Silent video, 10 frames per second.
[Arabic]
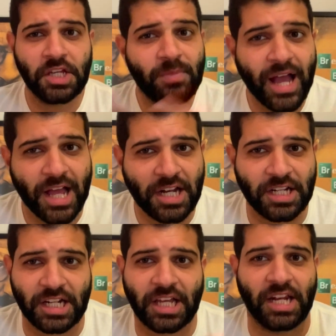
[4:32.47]
نيجي بقى
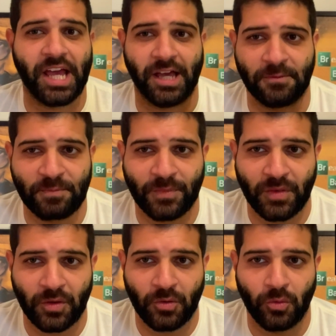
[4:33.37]
للخناقه
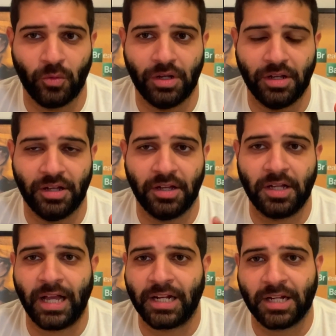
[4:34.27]

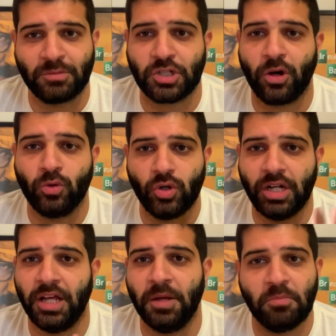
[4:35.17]
ويعني انا مش
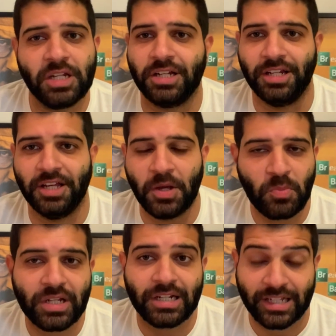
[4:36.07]
هقول مين اللي
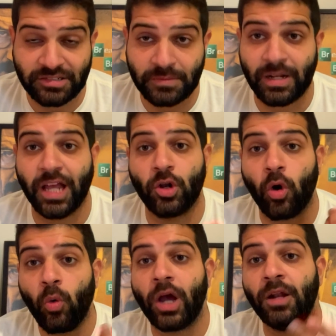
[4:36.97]
مين اللي كسب لان
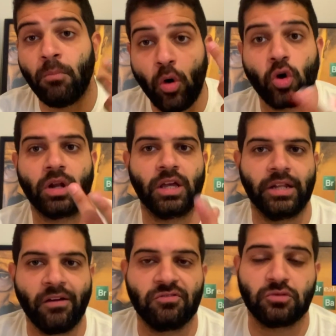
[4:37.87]
هو المخرج
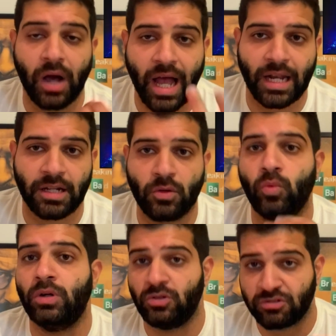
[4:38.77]
نفسه اعلن
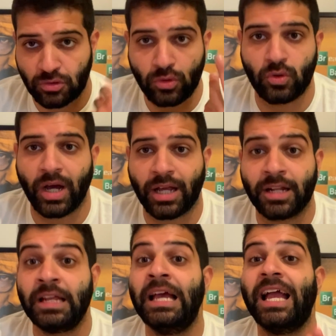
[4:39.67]
والاستوديو
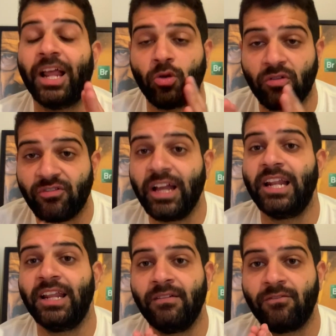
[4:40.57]
اعلن انه
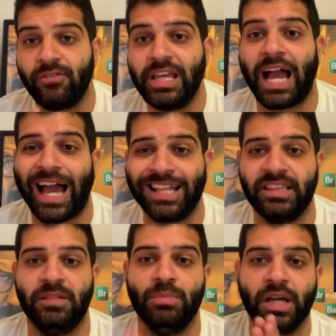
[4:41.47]
فعلا في
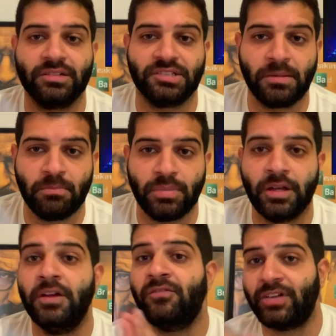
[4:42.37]
حد بيكسب
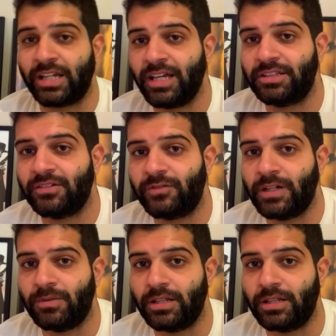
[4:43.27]
في نهايه الفيلم